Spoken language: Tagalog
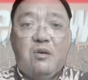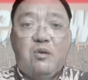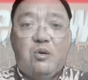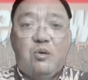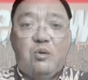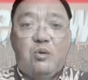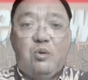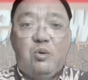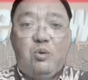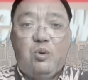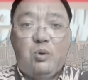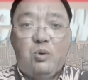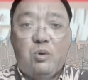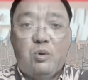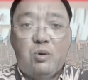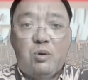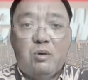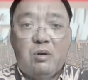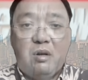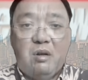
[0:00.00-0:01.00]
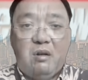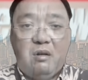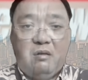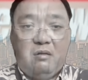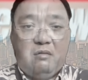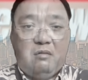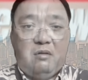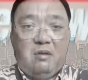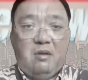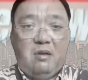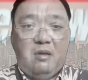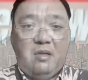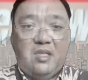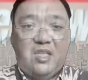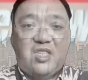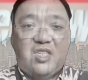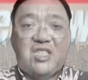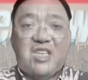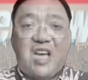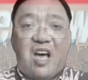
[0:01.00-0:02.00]
Ulul,
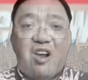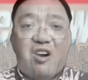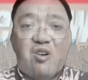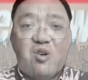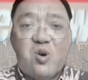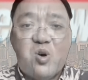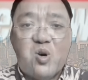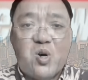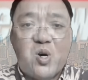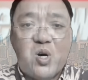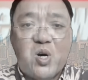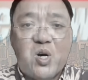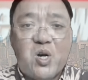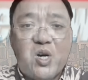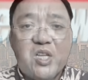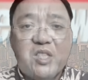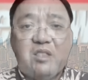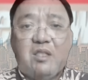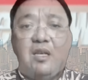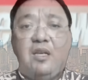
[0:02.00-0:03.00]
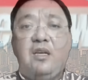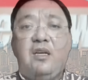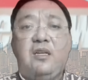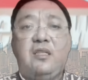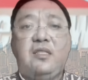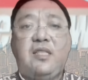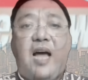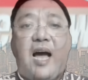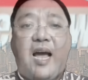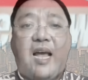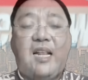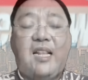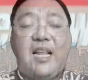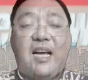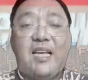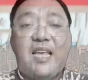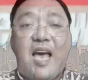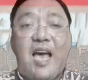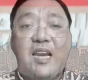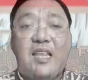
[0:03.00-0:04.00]
charot, dahil
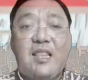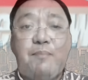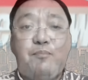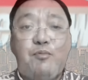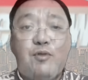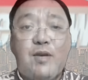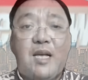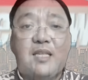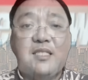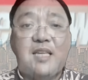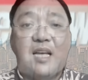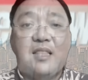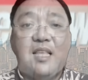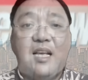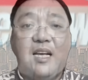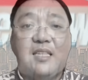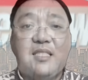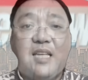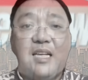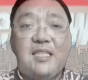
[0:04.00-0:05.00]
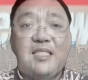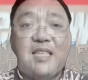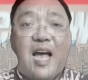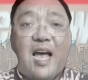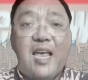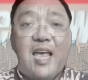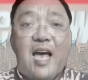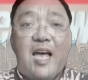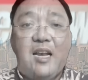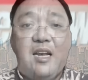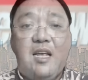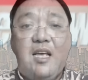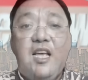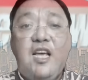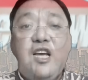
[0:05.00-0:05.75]
nangyari na po yan sa ating kasaysayan,